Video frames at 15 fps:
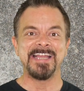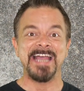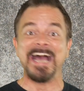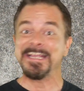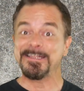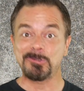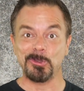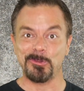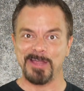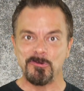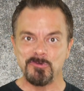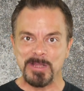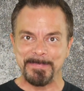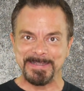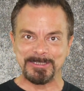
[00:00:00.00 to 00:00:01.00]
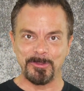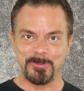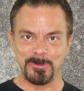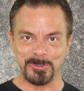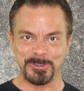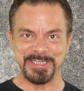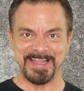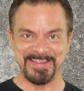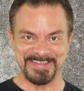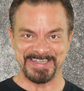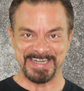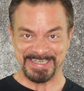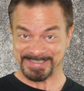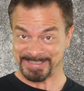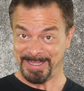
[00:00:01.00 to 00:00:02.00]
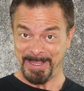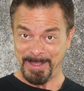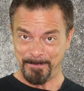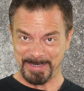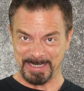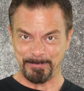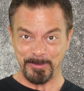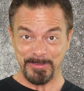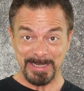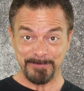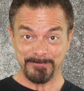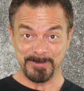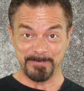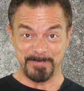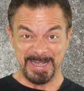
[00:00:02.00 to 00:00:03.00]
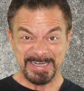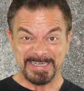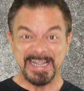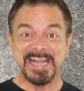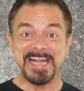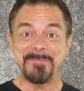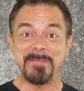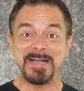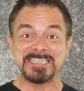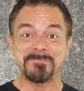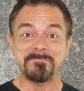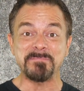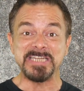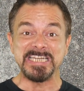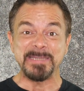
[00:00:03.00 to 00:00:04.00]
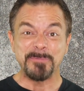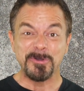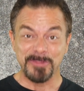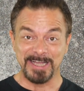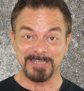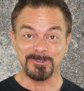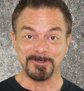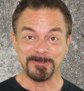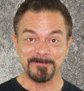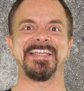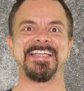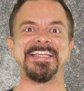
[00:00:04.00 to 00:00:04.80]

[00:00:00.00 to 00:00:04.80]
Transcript: Hay toda una metodología detrás para poder afirmar el más mínimo dato.